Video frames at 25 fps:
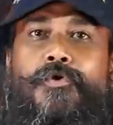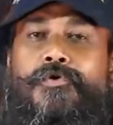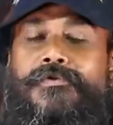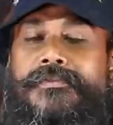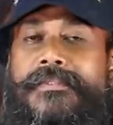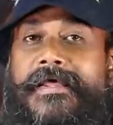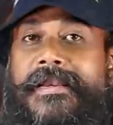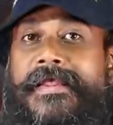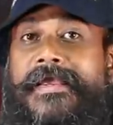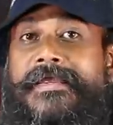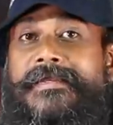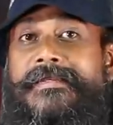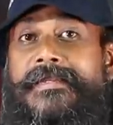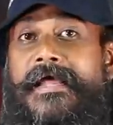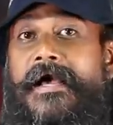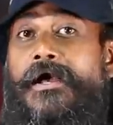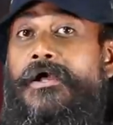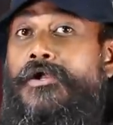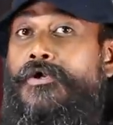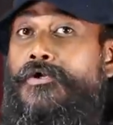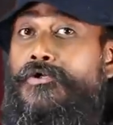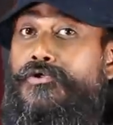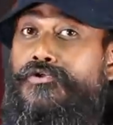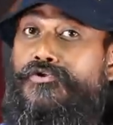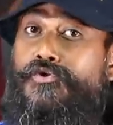তখন তারা একটা
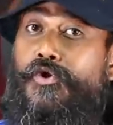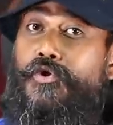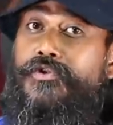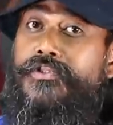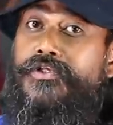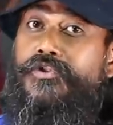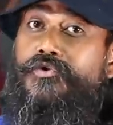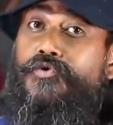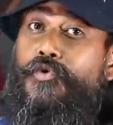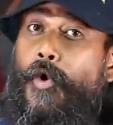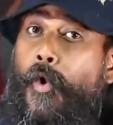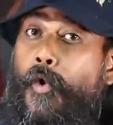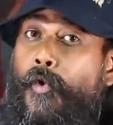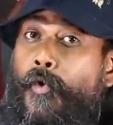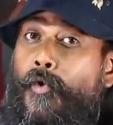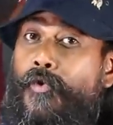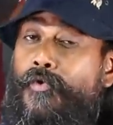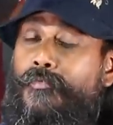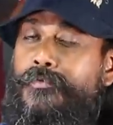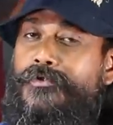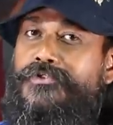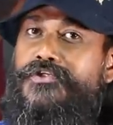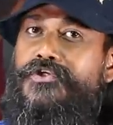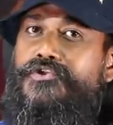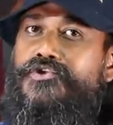যদি তখন
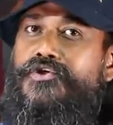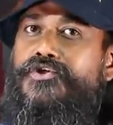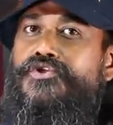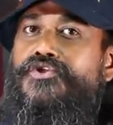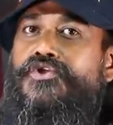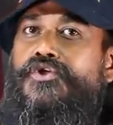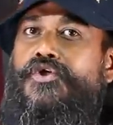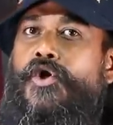পর্যন্ত